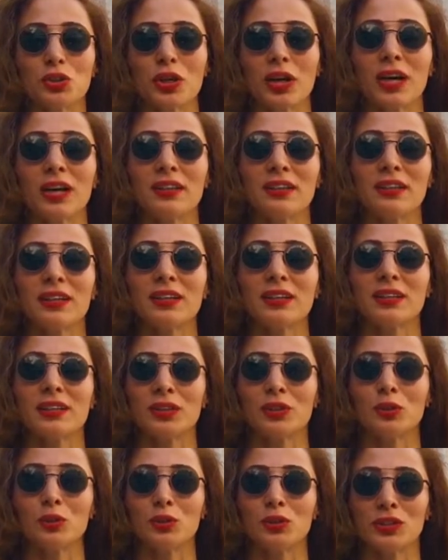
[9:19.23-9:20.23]
Çünkü
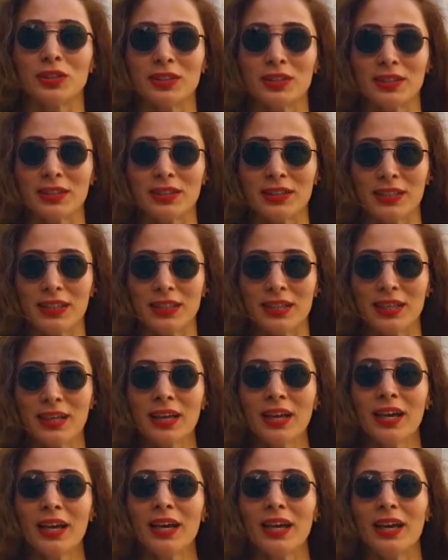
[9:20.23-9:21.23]
Adriyatik üzerindeki